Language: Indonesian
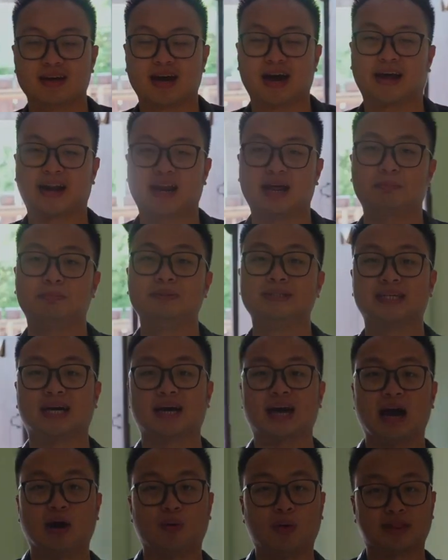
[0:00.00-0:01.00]
karena bisa
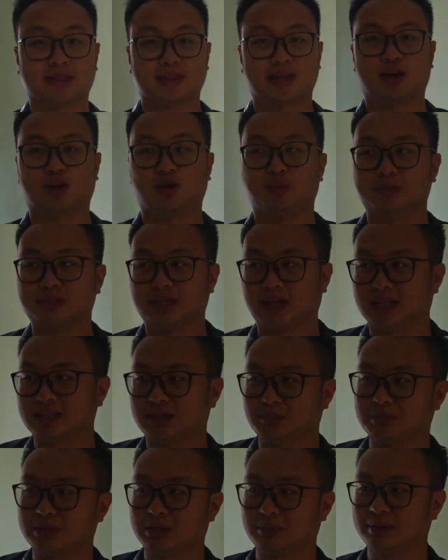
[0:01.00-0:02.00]
gawat kalau misalkan
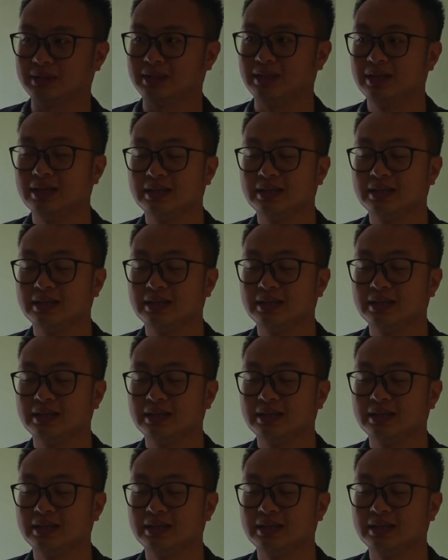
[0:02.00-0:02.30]
teman-teman